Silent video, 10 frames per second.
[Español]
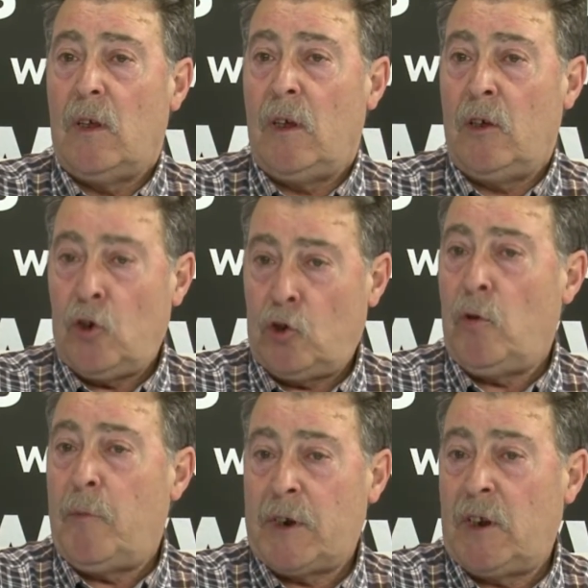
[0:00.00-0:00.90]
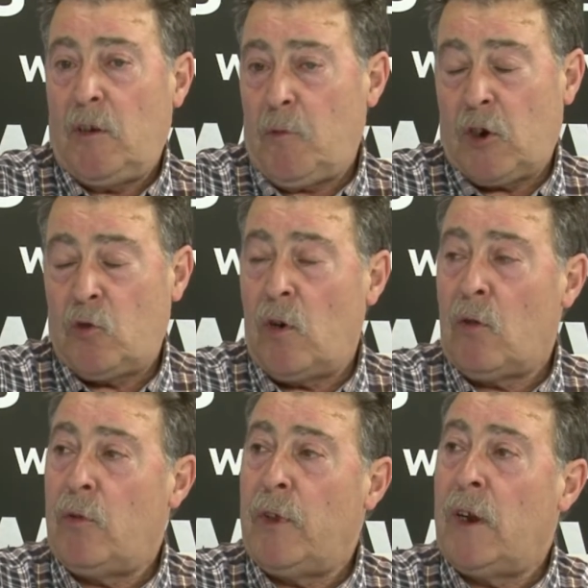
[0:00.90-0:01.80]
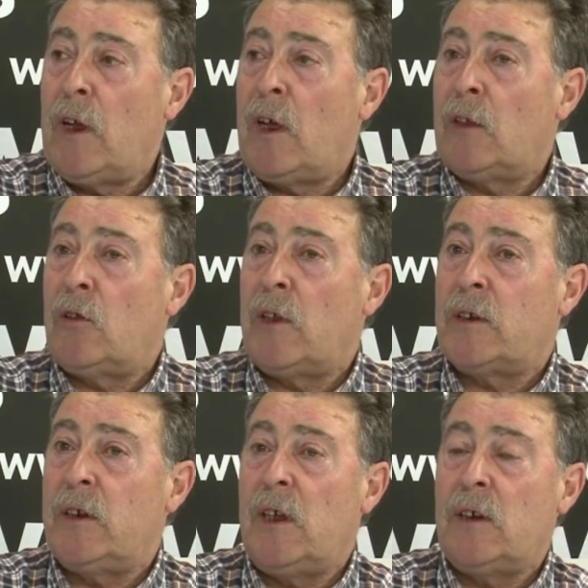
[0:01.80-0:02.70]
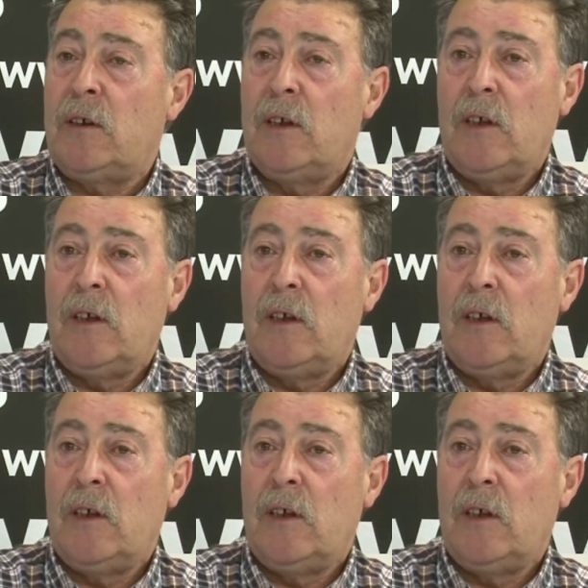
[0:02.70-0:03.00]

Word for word: Eh, yo estuve presente porque suelo acudir a todas ellas.